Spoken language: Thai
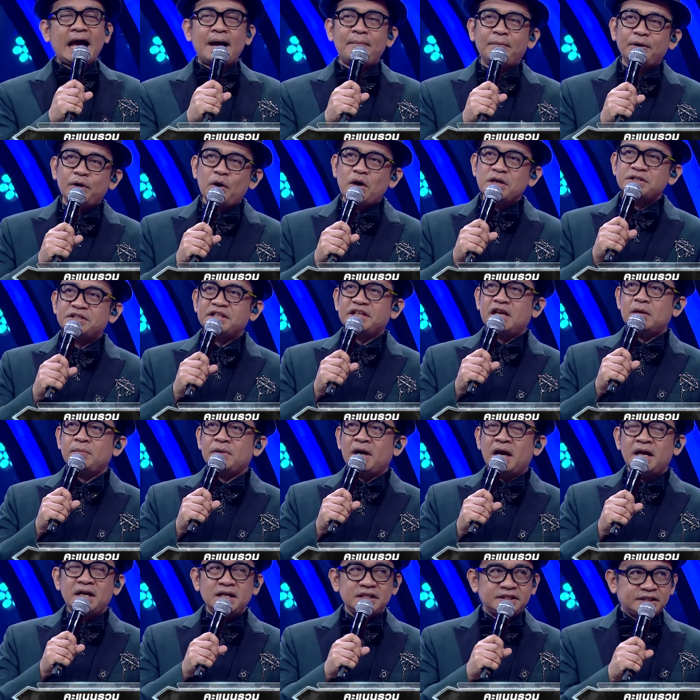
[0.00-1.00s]
ตามมาด้วยสี
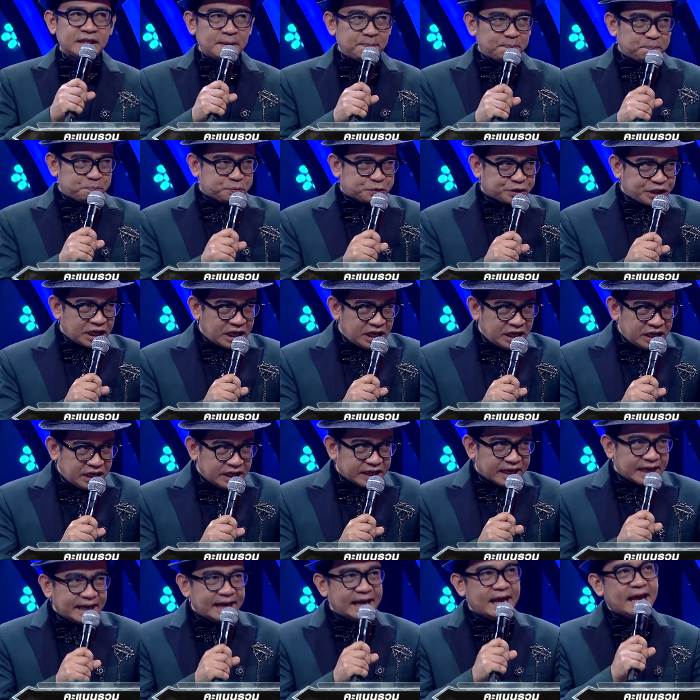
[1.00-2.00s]
น้ำเงิน
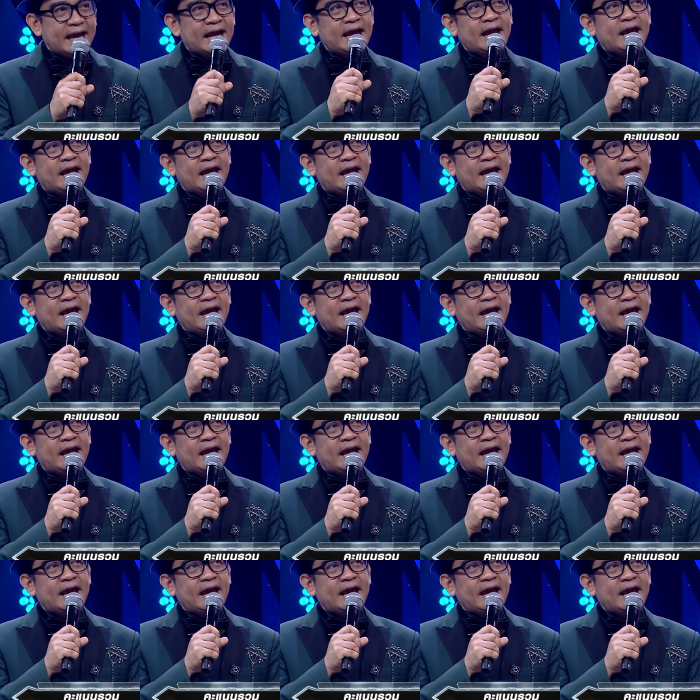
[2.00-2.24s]
14 คะแน